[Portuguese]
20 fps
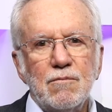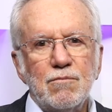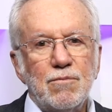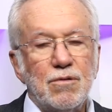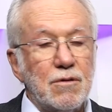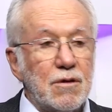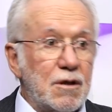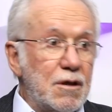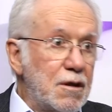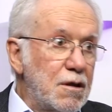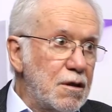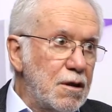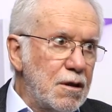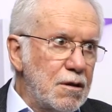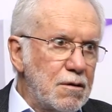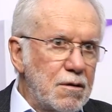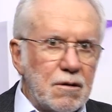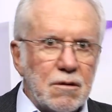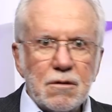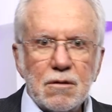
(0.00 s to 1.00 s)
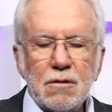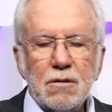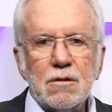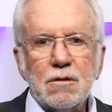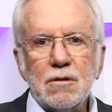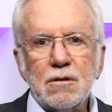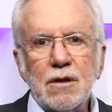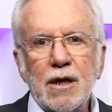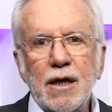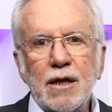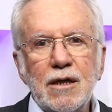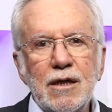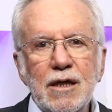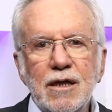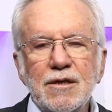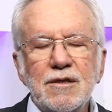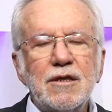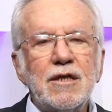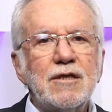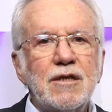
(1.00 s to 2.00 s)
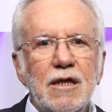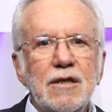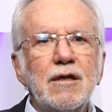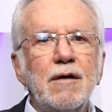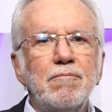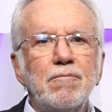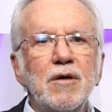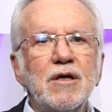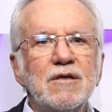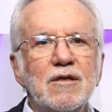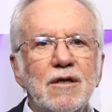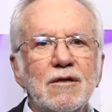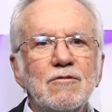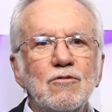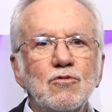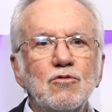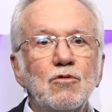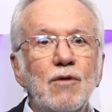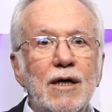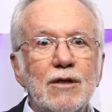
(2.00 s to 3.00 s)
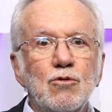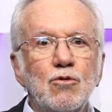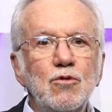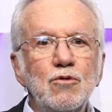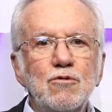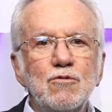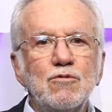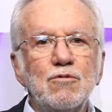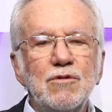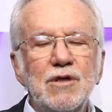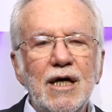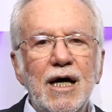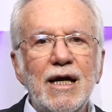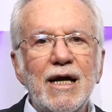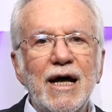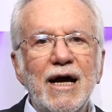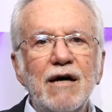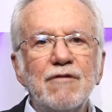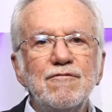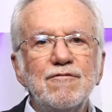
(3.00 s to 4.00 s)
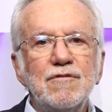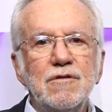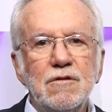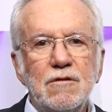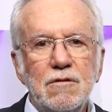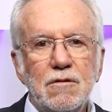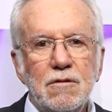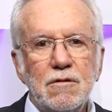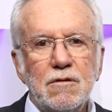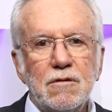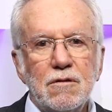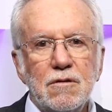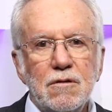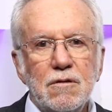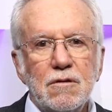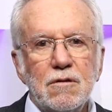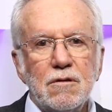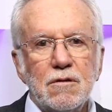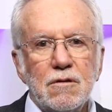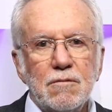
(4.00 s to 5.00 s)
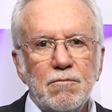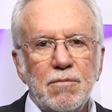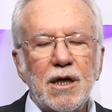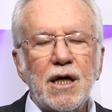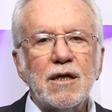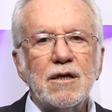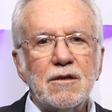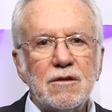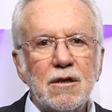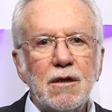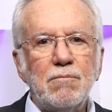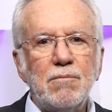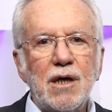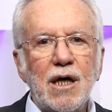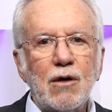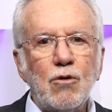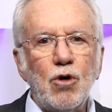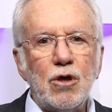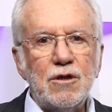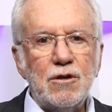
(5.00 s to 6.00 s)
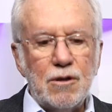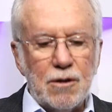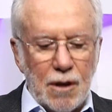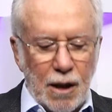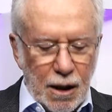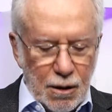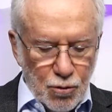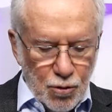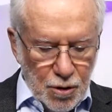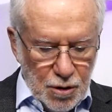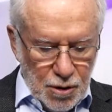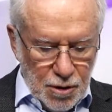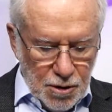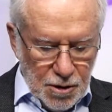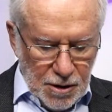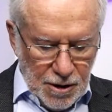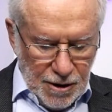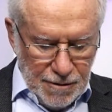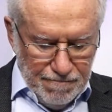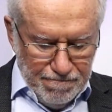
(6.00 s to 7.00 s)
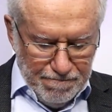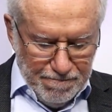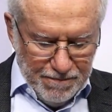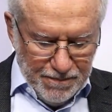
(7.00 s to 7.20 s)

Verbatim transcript: Porque a criança está dependendo do adulto que a leve para receber a gotinha.